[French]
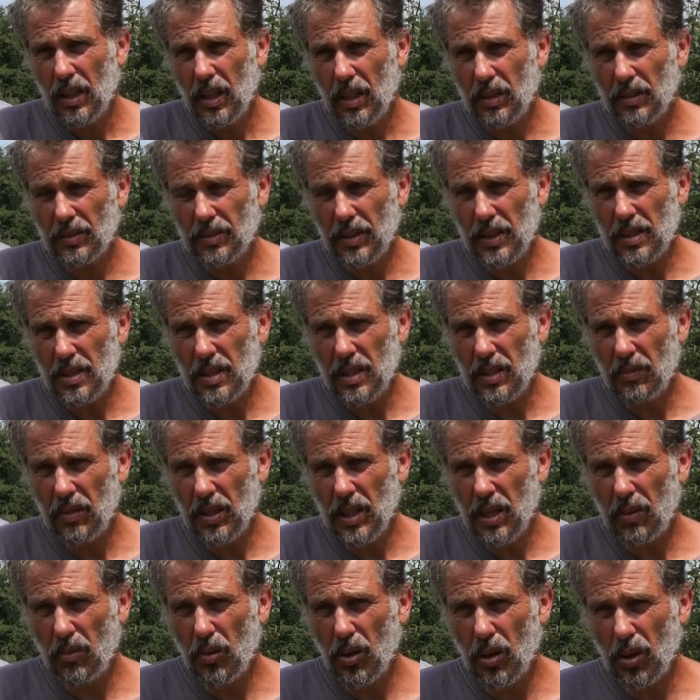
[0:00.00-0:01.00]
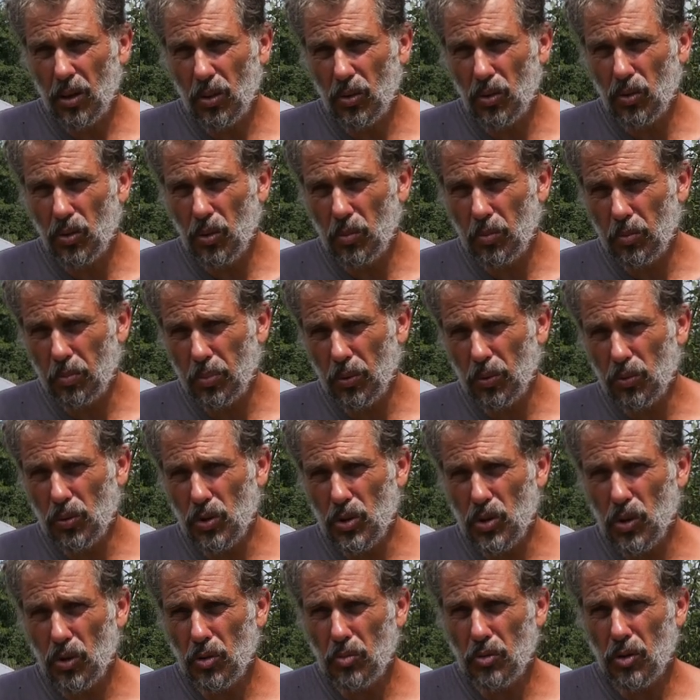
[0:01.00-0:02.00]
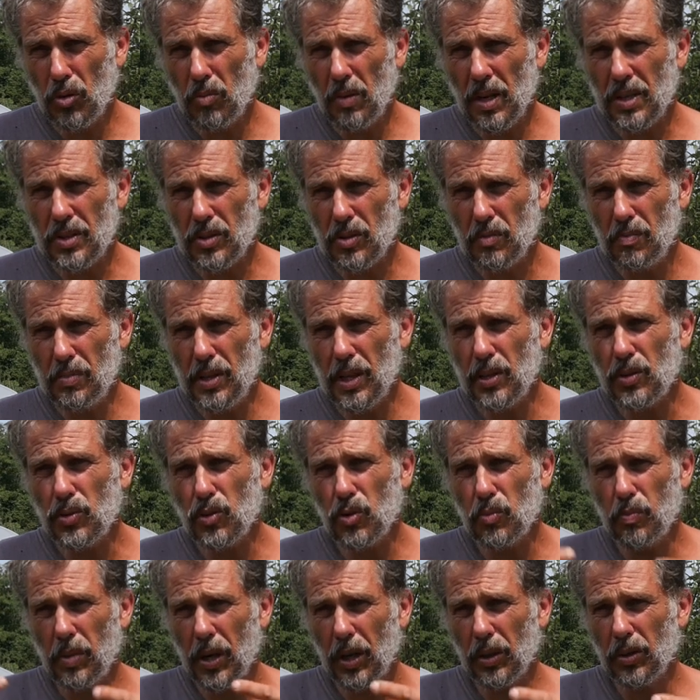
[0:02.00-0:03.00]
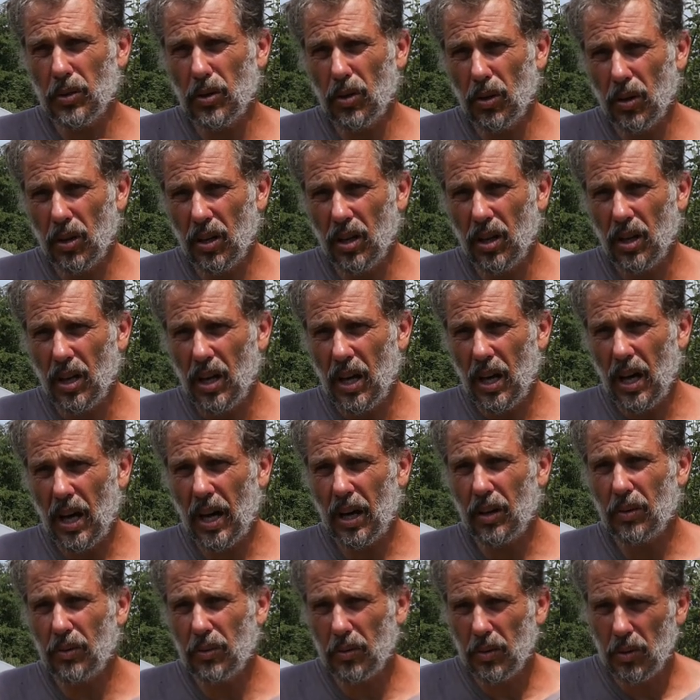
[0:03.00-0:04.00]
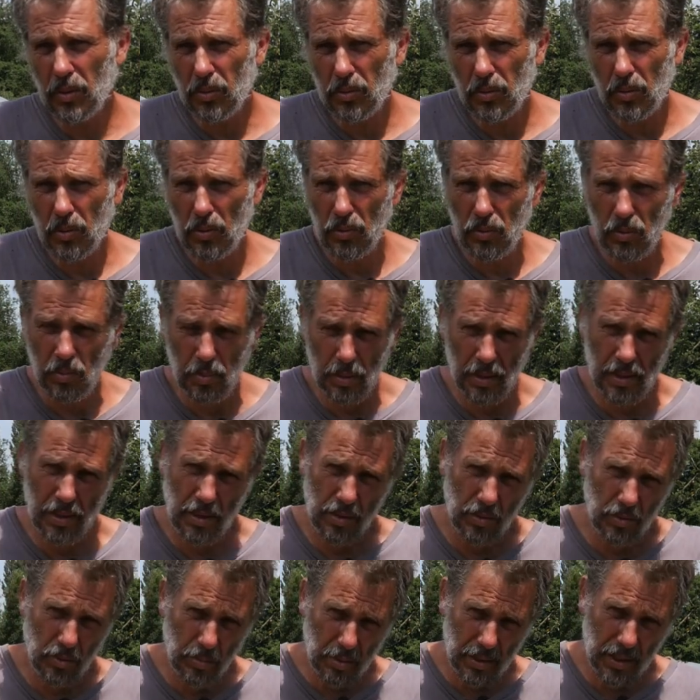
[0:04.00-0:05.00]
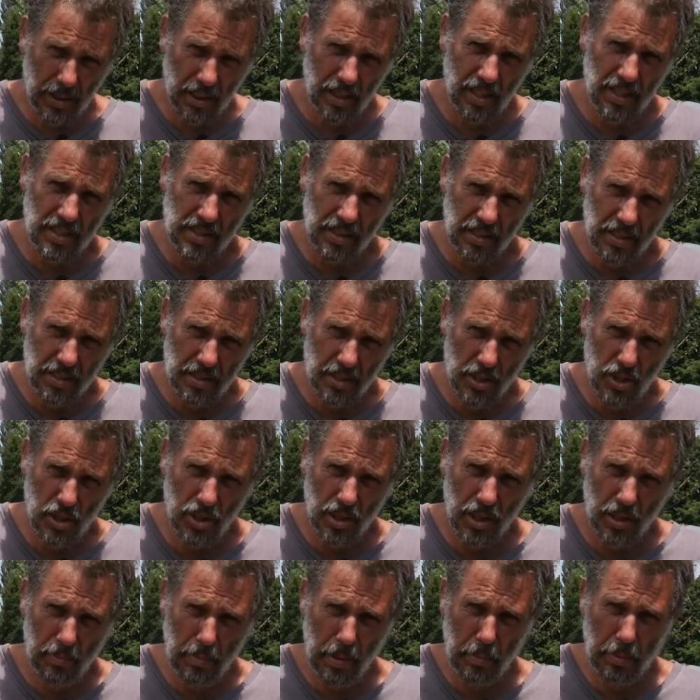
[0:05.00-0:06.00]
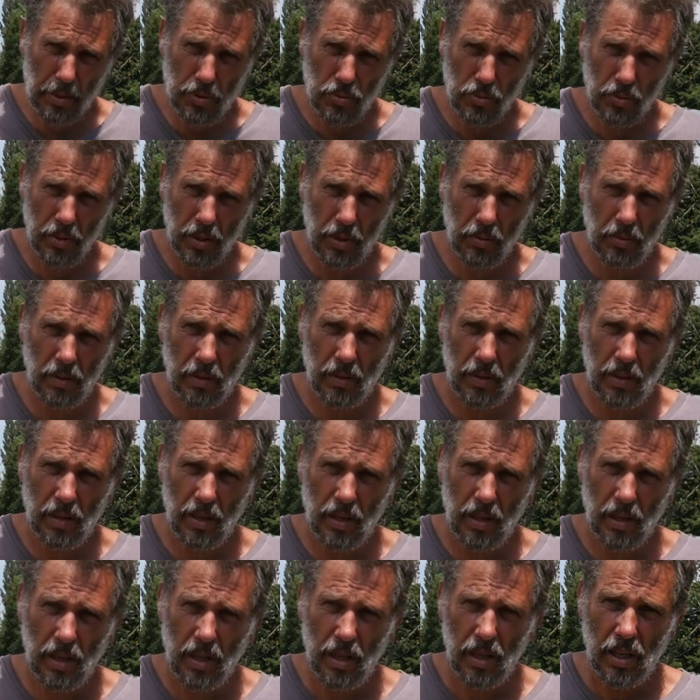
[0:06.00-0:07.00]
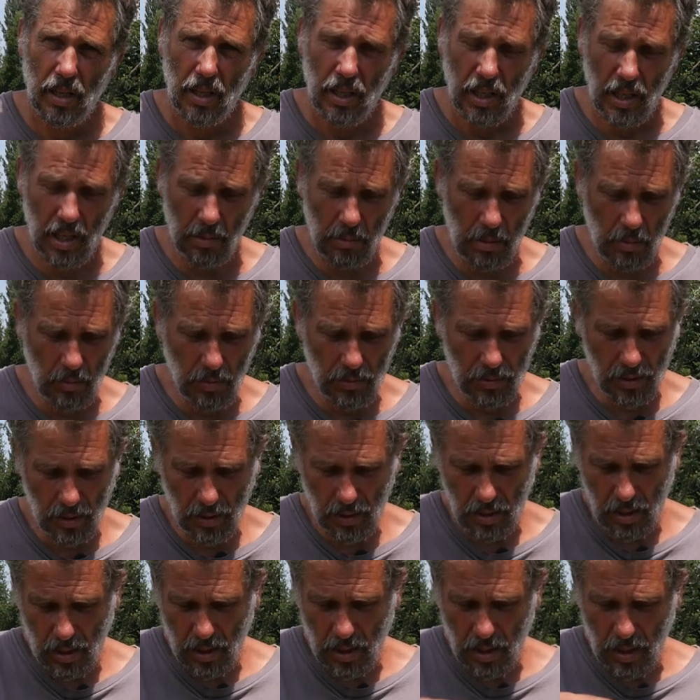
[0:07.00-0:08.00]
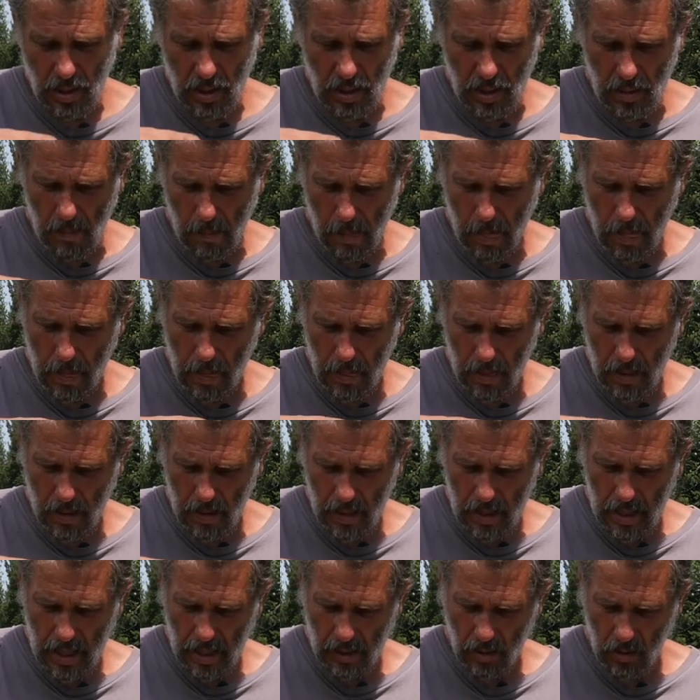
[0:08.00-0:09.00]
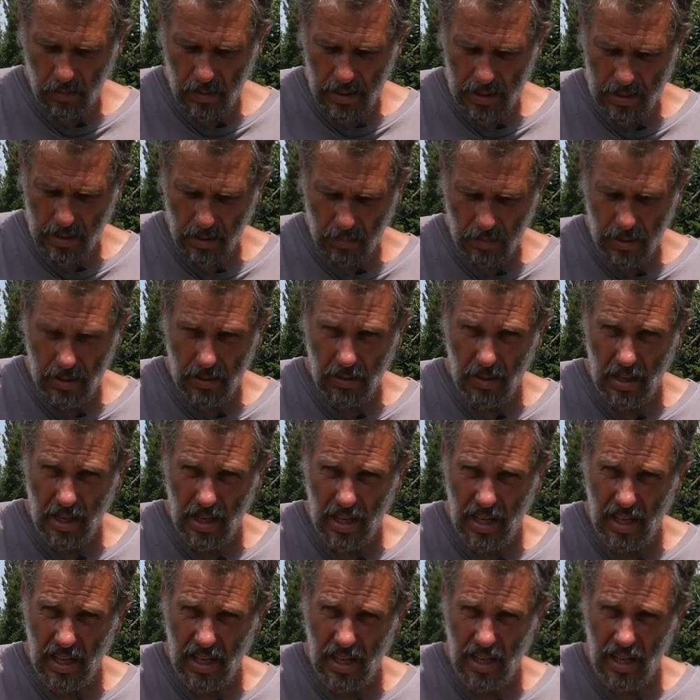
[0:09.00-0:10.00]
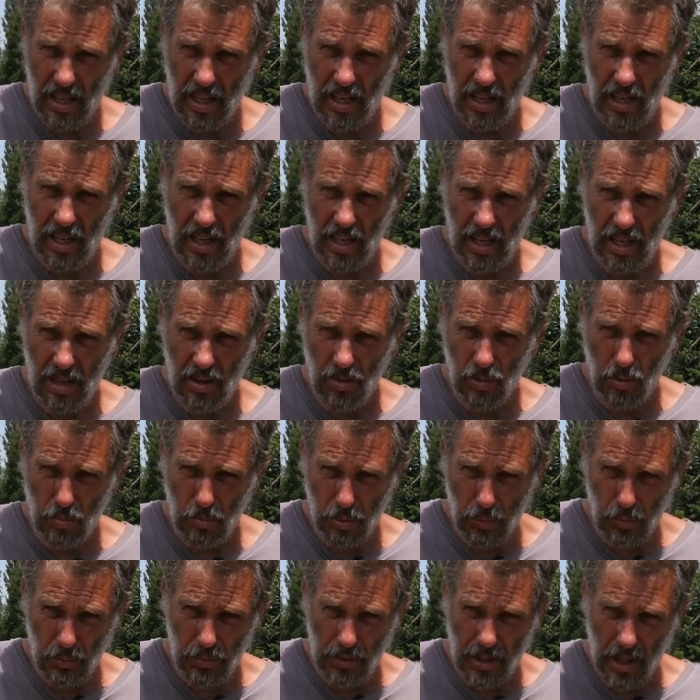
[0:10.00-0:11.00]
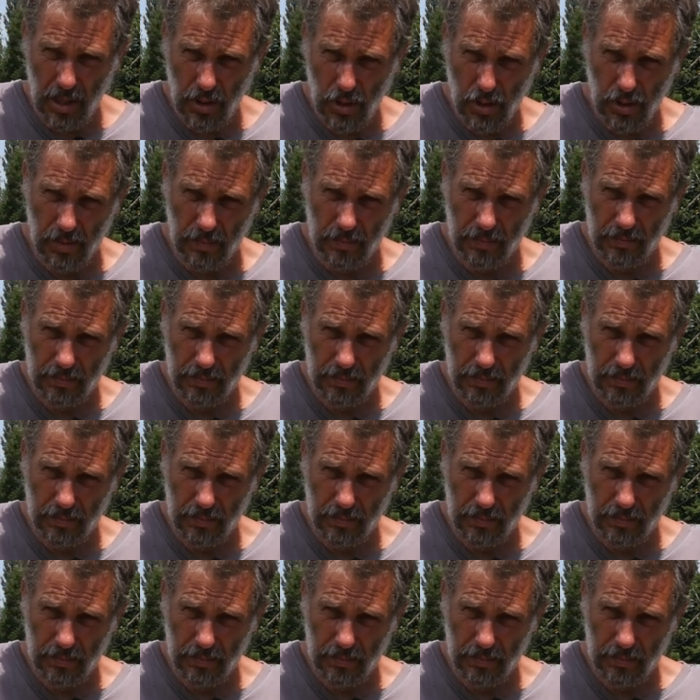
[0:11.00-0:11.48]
en fait, il va y avoir une production de biomasse bien supérieure à une, prairie laissée desséchée et pas pâturée. Quoi. Et en même temps, là, il s'appelle, le broutage